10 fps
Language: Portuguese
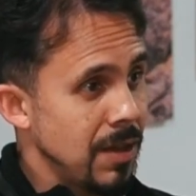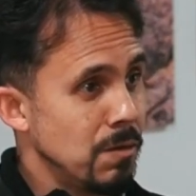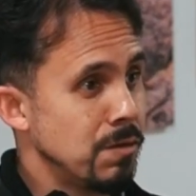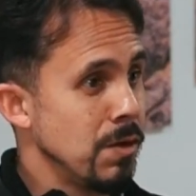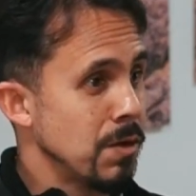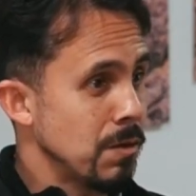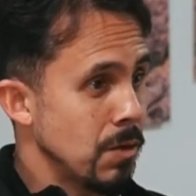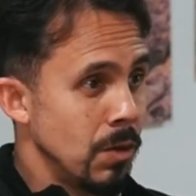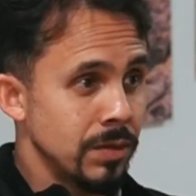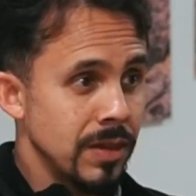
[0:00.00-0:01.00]
eu fui
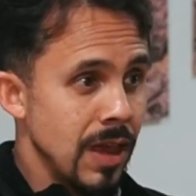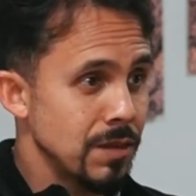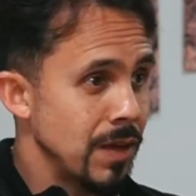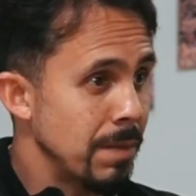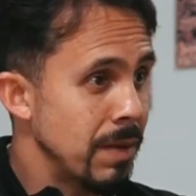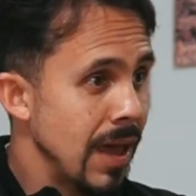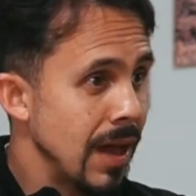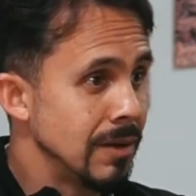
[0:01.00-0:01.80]
contente falar para ela.